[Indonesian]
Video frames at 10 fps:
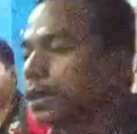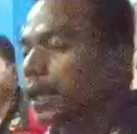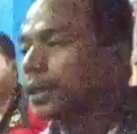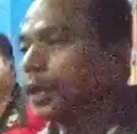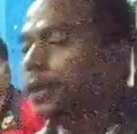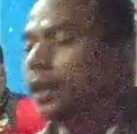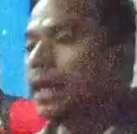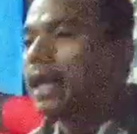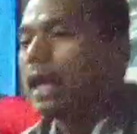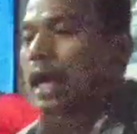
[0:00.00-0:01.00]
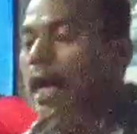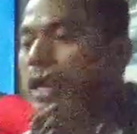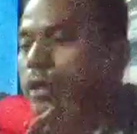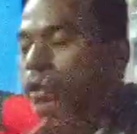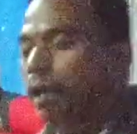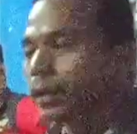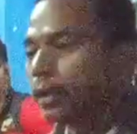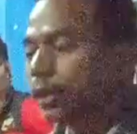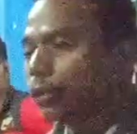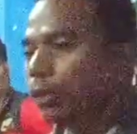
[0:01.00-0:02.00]
ajadirektin
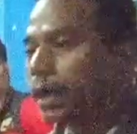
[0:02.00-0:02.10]
itu